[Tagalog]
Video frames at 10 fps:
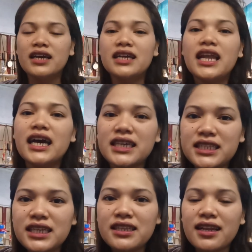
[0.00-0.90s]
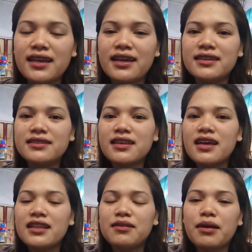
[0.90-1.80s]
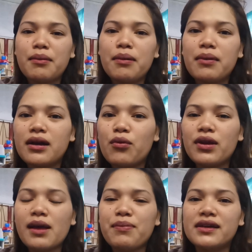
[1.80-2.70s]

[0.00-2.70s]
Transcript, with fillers: gilagid niya talaga is namamagawala